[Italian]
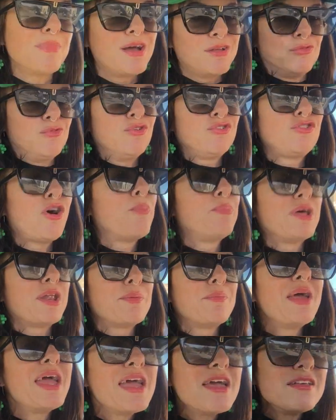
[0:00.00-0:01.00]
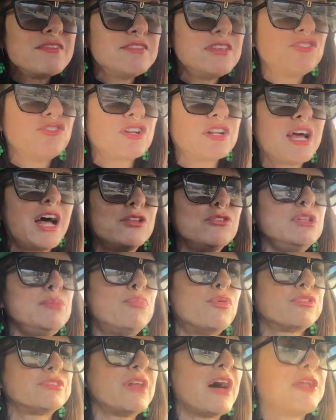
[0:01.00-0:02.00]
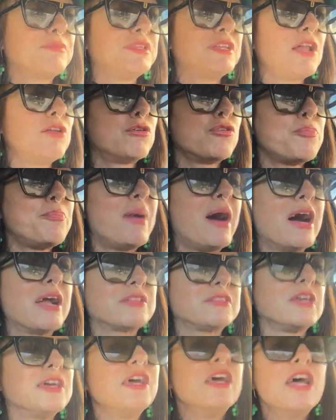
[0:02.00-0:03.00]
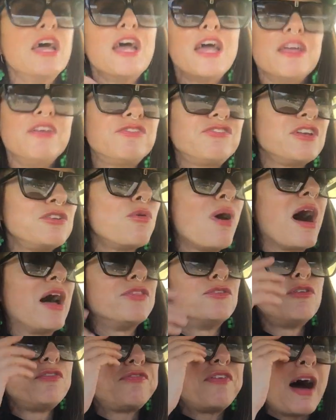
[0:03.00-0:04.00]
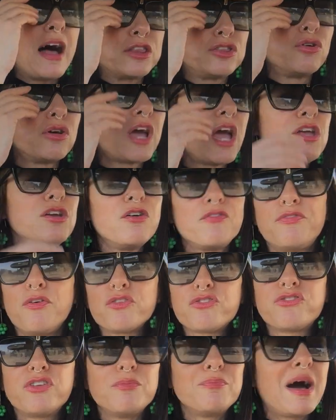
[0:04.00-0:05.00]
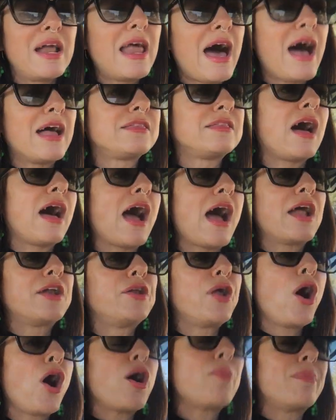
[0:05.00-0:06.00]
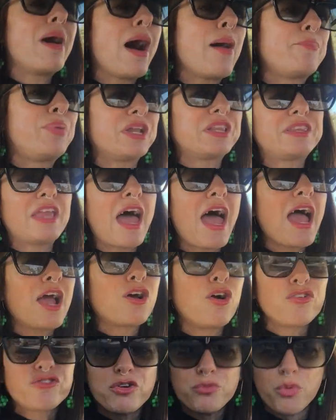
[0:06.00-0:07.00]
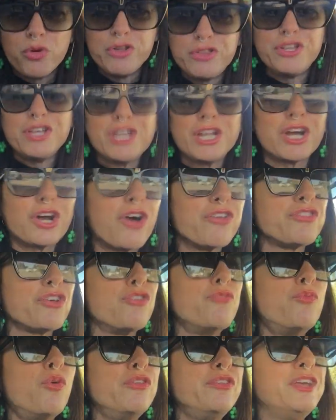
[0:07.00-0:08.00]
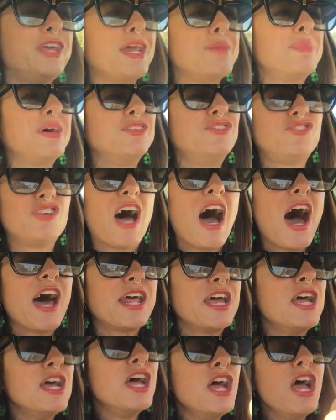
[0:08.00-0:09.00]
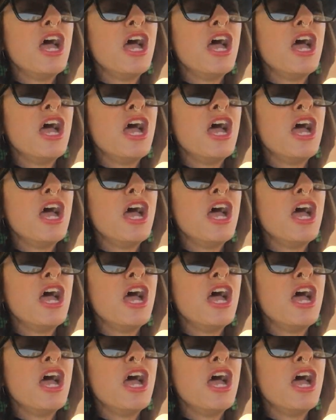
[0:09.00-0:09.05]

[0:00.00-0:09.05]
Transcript: ma non lo so, per mesi cercando di portarmi dalla loro parte, insinuando il fatto che io fossi malata, ah no, ma per te cosa vuol dire, cosa non vuol dire mangiare,